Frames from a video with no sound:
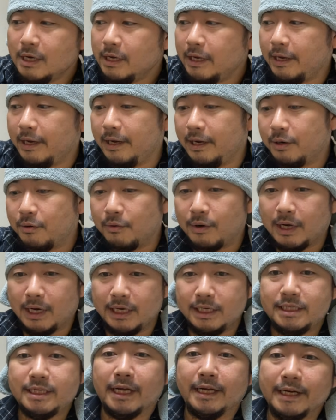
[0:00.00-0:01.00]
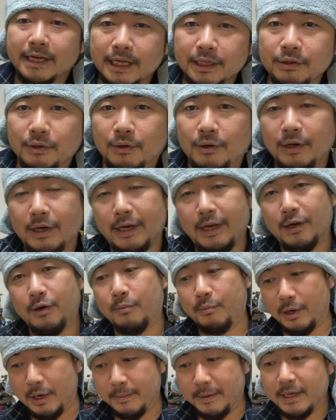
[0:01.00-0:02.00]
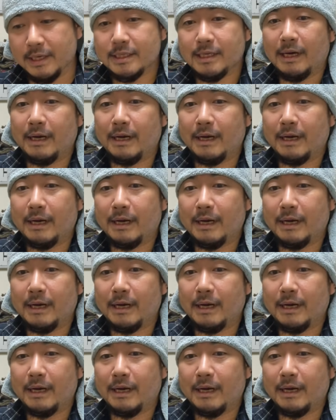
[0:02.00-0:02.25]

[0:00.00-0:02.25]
えー、今回したいなと、え思います。